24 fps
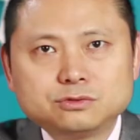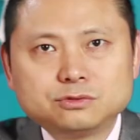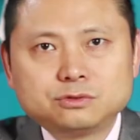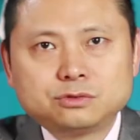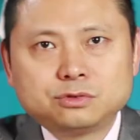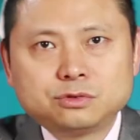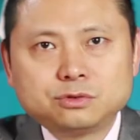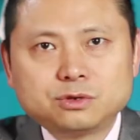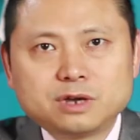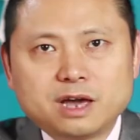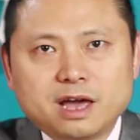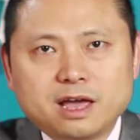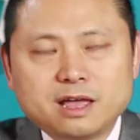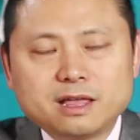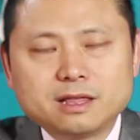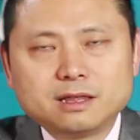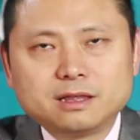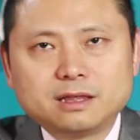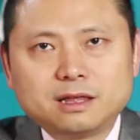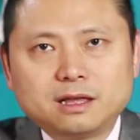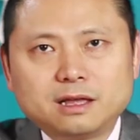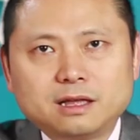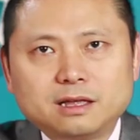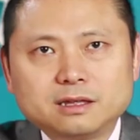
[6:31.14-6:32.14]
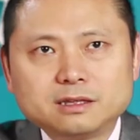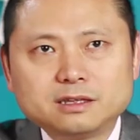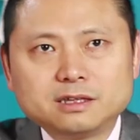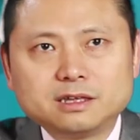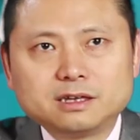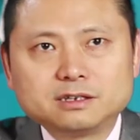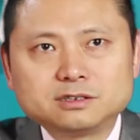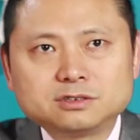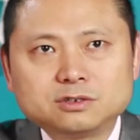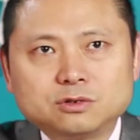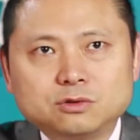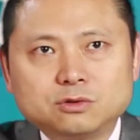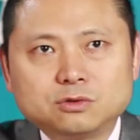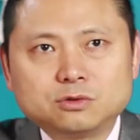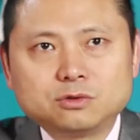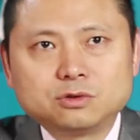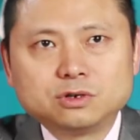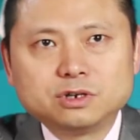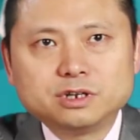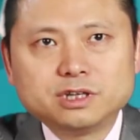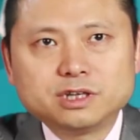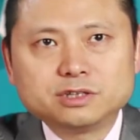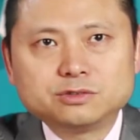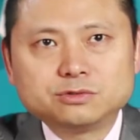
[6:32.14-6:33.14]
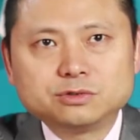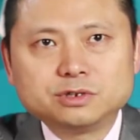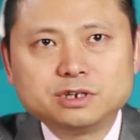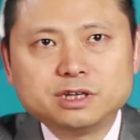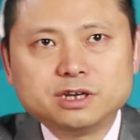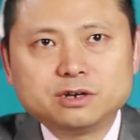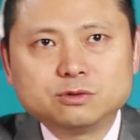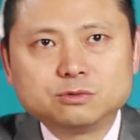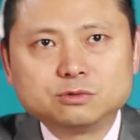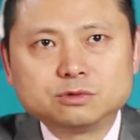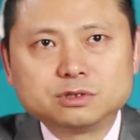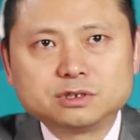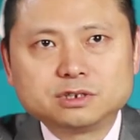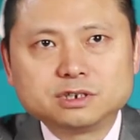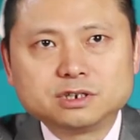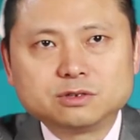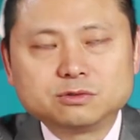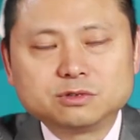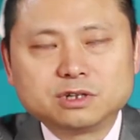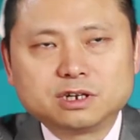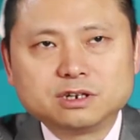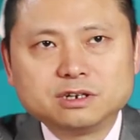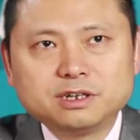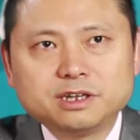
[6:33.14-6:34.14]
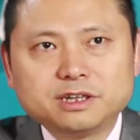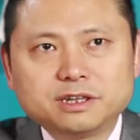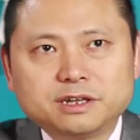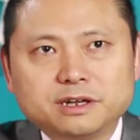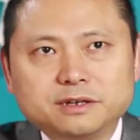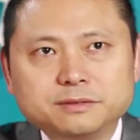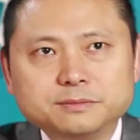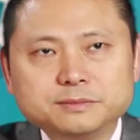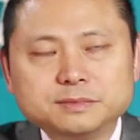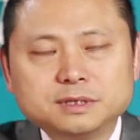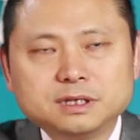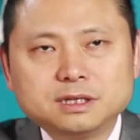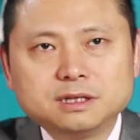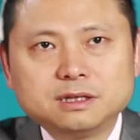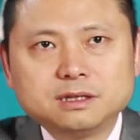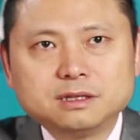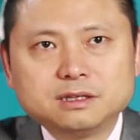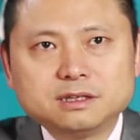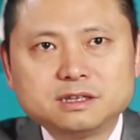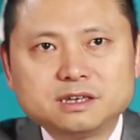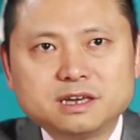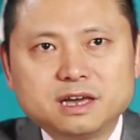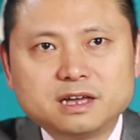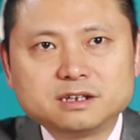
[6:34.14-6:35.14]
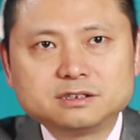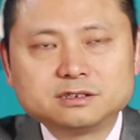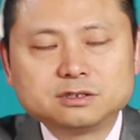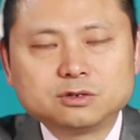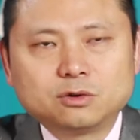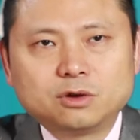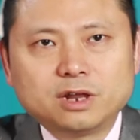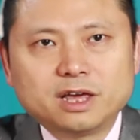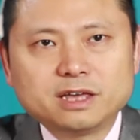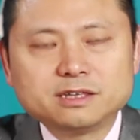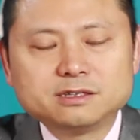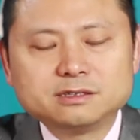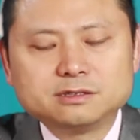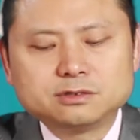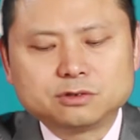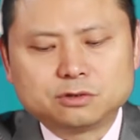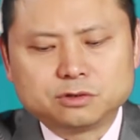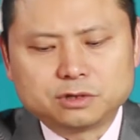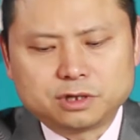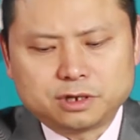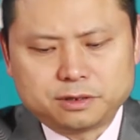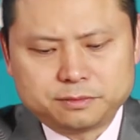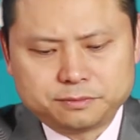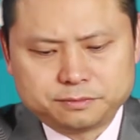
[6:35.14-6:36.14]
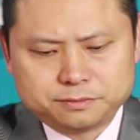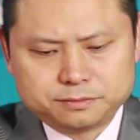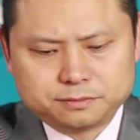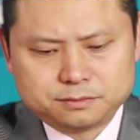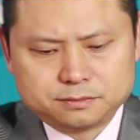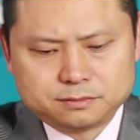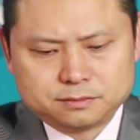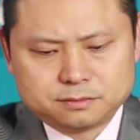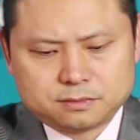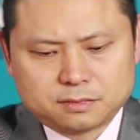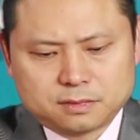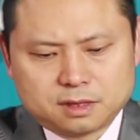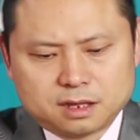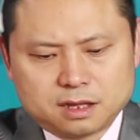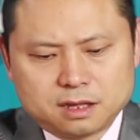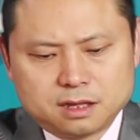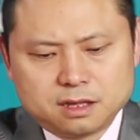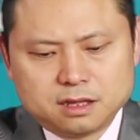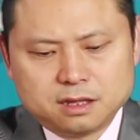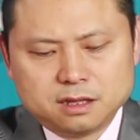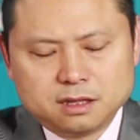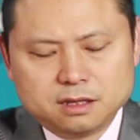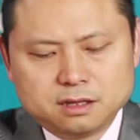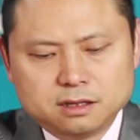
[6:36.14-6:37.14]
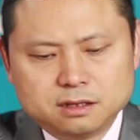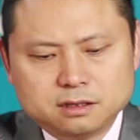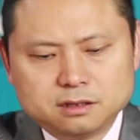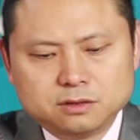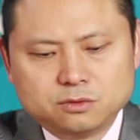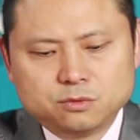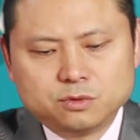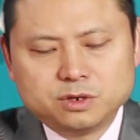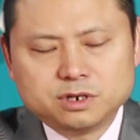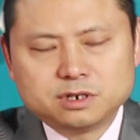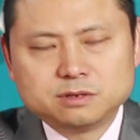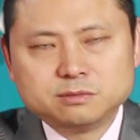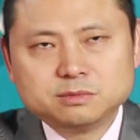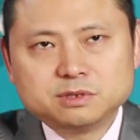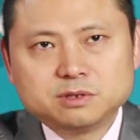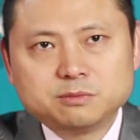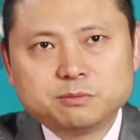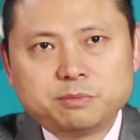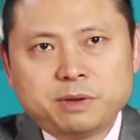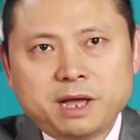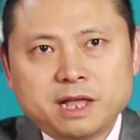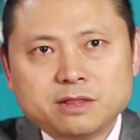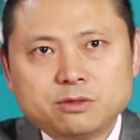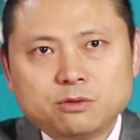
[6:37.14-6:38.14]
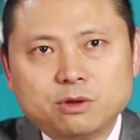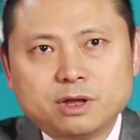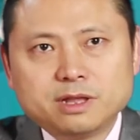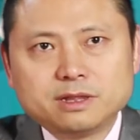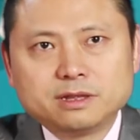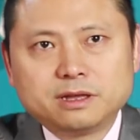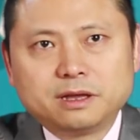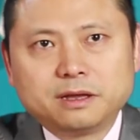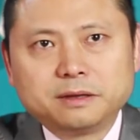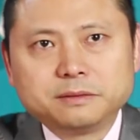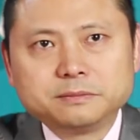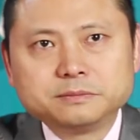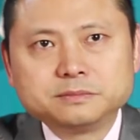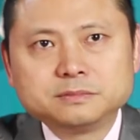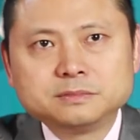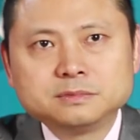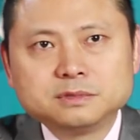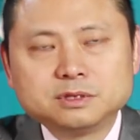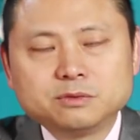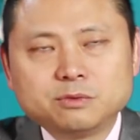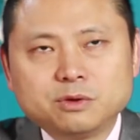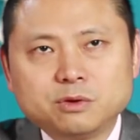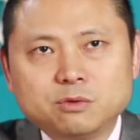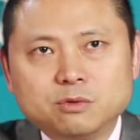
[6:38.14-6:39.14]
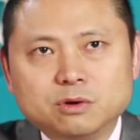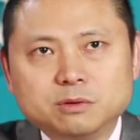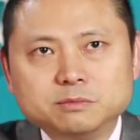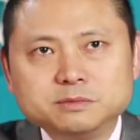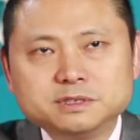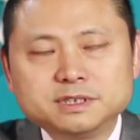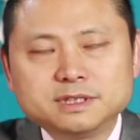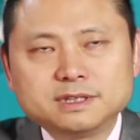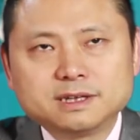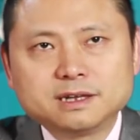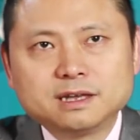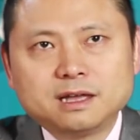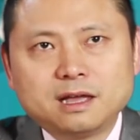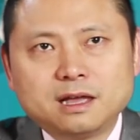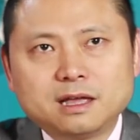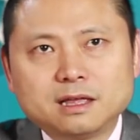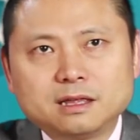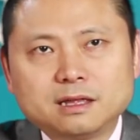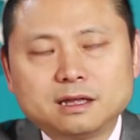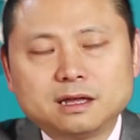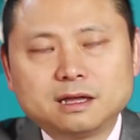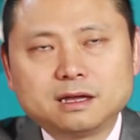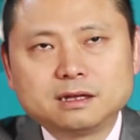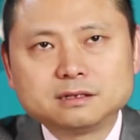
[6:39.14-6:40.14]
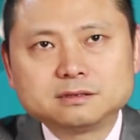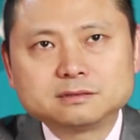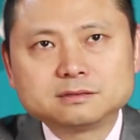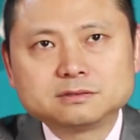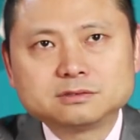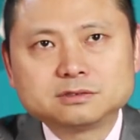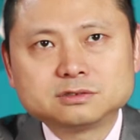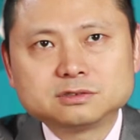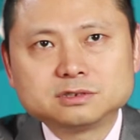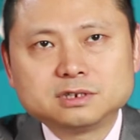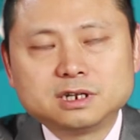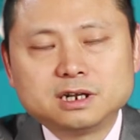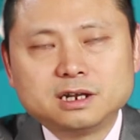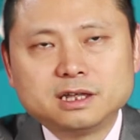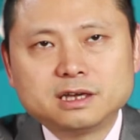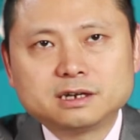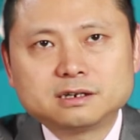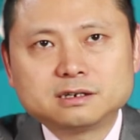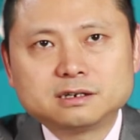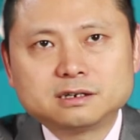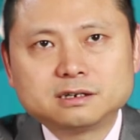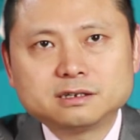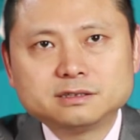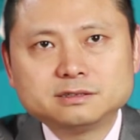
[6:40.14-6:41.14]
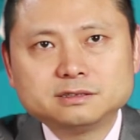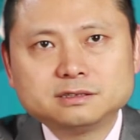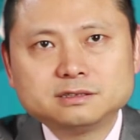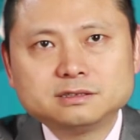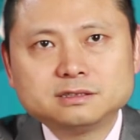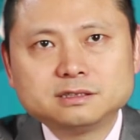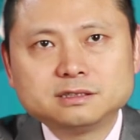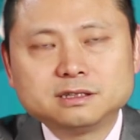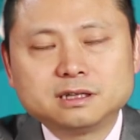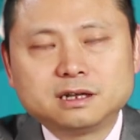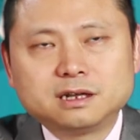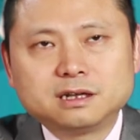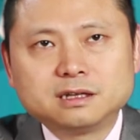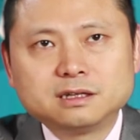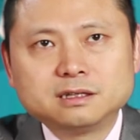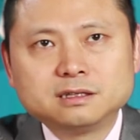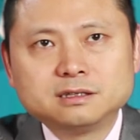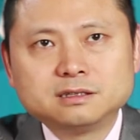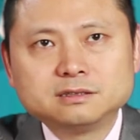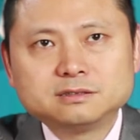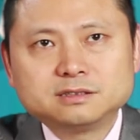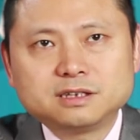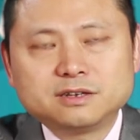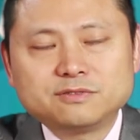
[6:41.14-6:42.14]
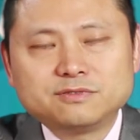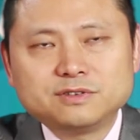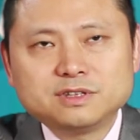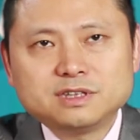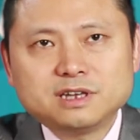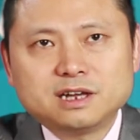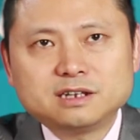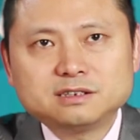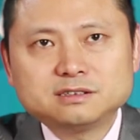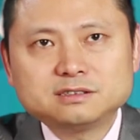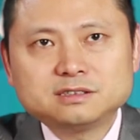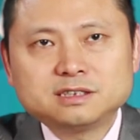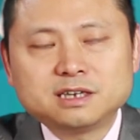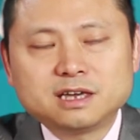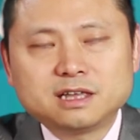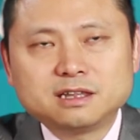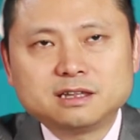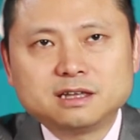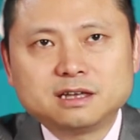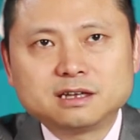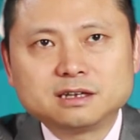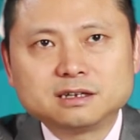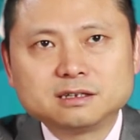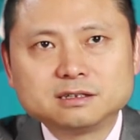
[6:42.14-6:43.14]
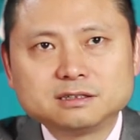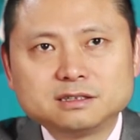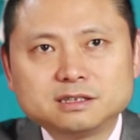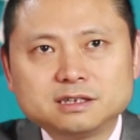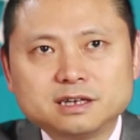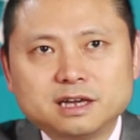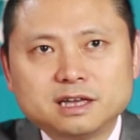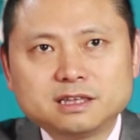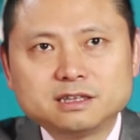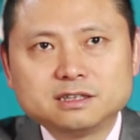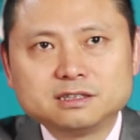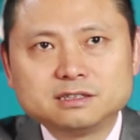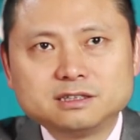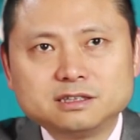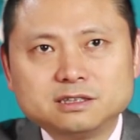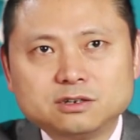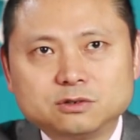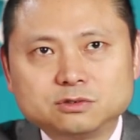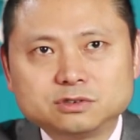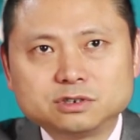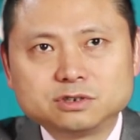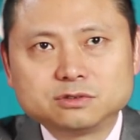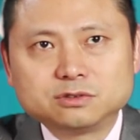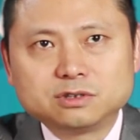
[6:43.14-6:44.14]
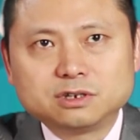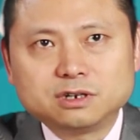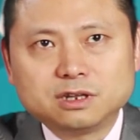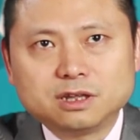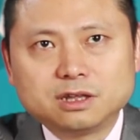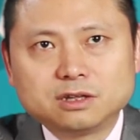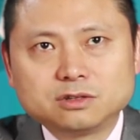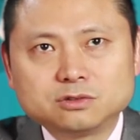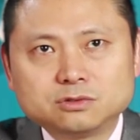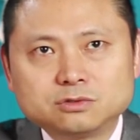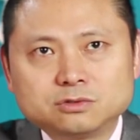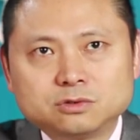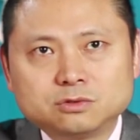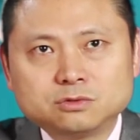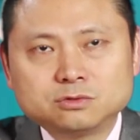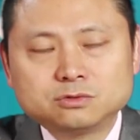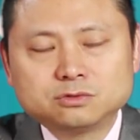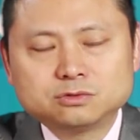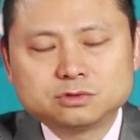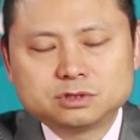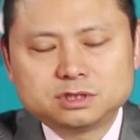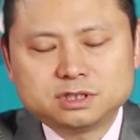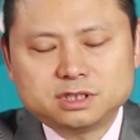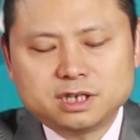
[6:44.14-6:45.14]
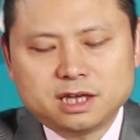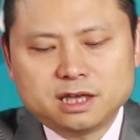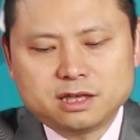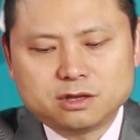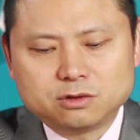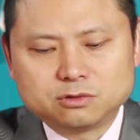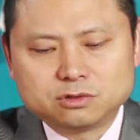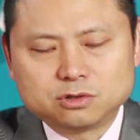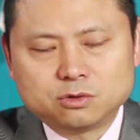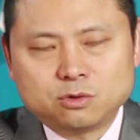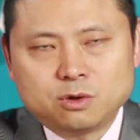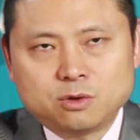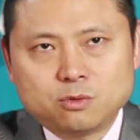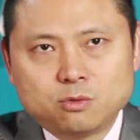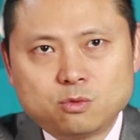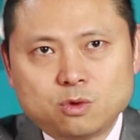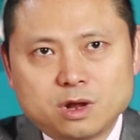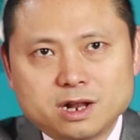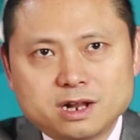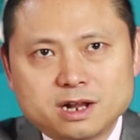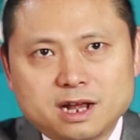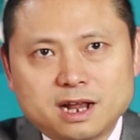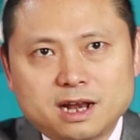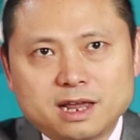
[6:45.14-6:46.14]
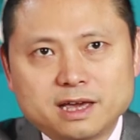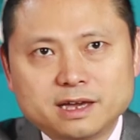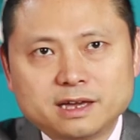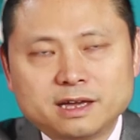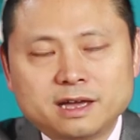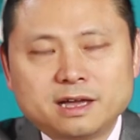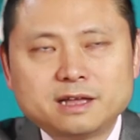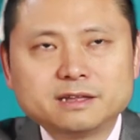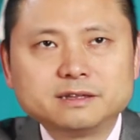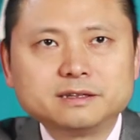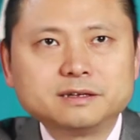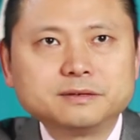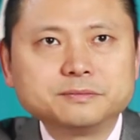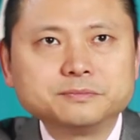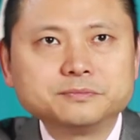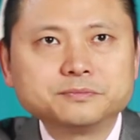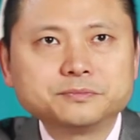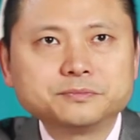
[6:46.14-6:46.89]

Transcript: 驱赶啊野兽或者猎取猎物的这种能力呢，应该是由来已久的。为什么这么判断呢？因为我们现在看啊，人类和黑猩猩呢。在分家之前呢，应该已经有这种能力。从现有的观观察来看呢，